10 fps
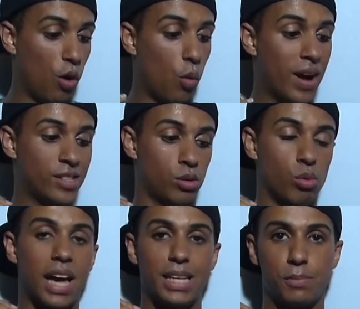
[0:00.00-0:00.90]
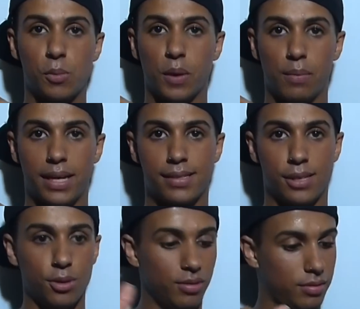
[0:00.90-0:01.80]
Um azul calypso pelo
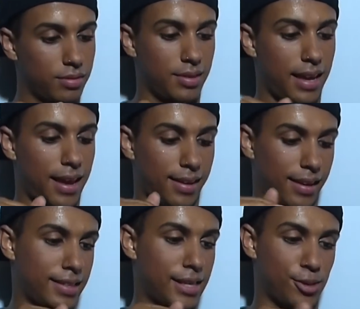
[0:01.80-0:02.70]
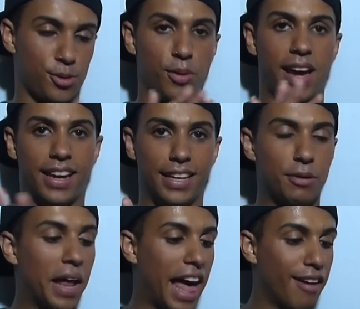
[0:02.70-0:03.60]
Brasil, que esse azul é
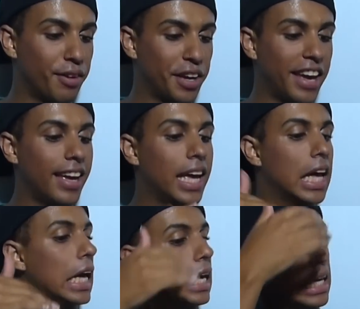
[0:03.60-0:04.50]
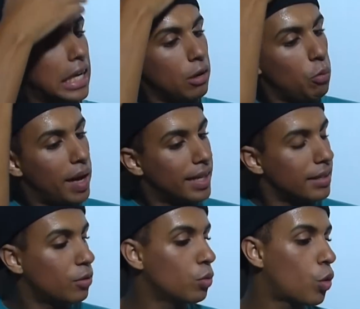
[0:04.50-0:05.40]
inigualável, né? E
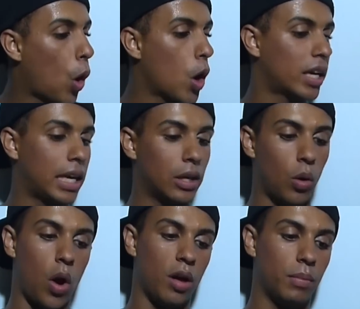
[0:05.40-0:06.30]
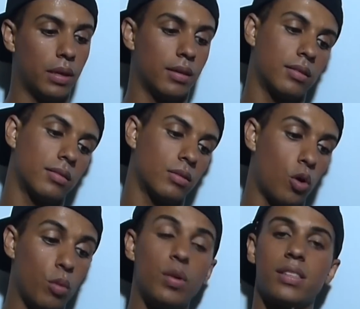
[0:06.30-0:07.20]
uma, um coque enorme,
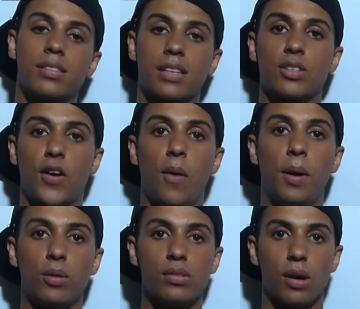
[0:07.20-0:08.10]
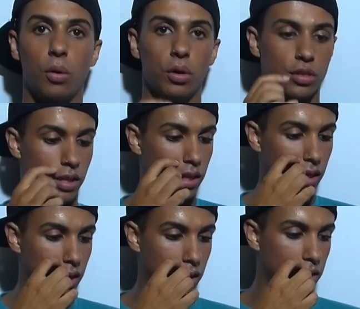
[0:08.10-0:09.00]
como esses que a Joelma usa hoje
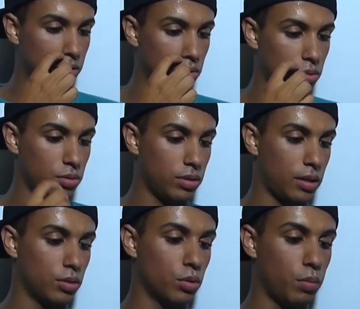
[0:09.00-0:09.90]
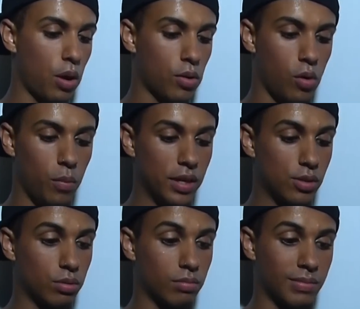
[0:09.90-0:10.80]
no, na, no bloco
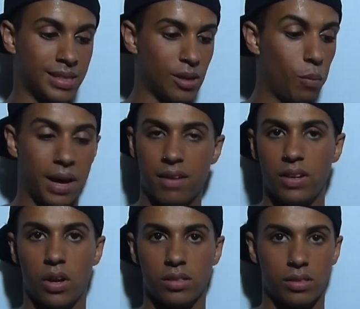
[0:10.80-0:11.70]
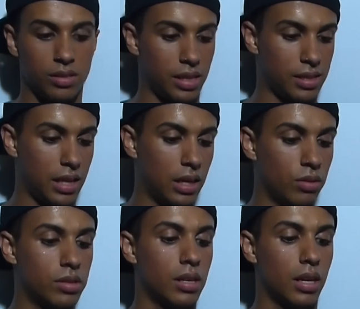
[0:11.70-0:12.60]
romântico. Estão maravilhosos os
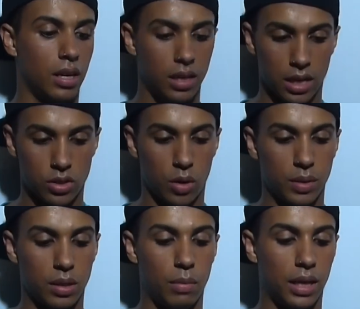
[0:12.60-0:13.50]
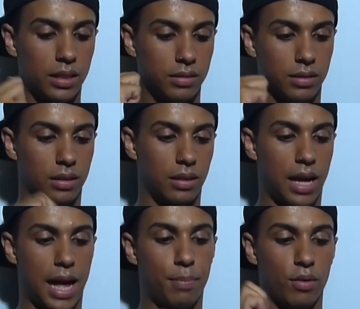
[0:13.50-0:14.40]
dançarinos e a Joelma também.
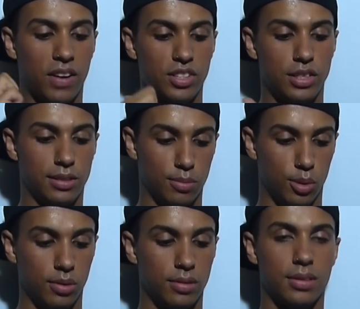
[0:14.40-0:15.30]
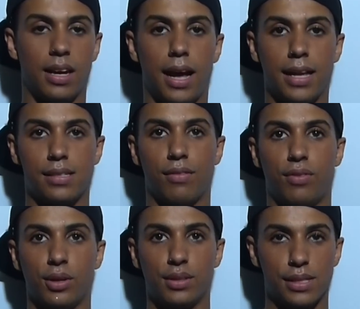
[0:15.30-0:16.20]
Aprovadíssimo essa
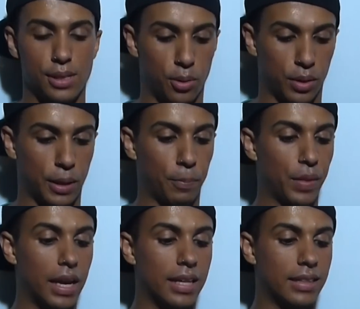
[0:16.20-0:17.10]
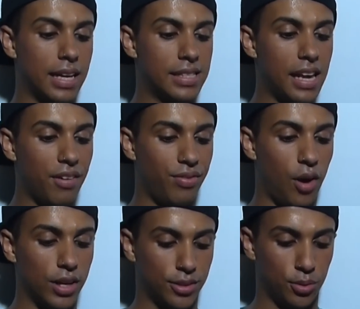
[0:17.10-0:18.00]
foto e esse look. Terceira
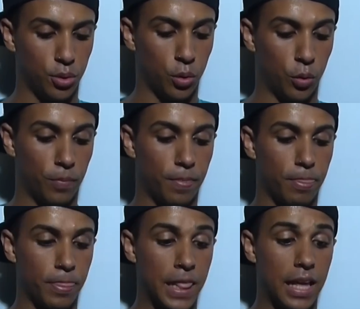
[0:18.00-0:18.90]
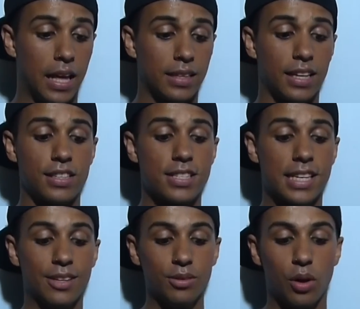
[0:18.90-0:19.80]
foto. Tem gente
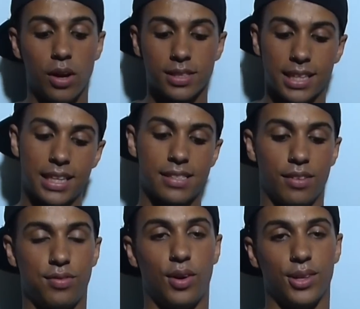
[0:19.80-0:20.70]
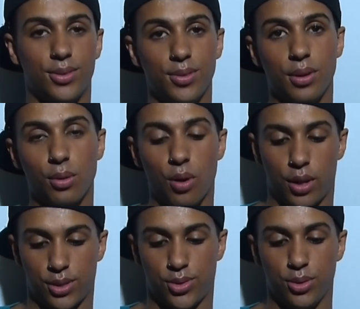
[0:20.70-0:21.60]
que não gosta dessa foto, eu
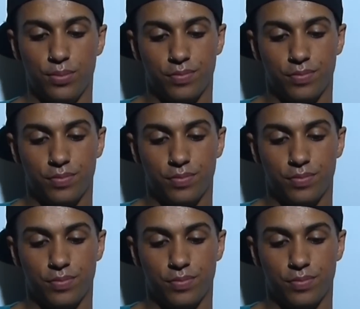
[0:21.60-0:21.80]
gosto.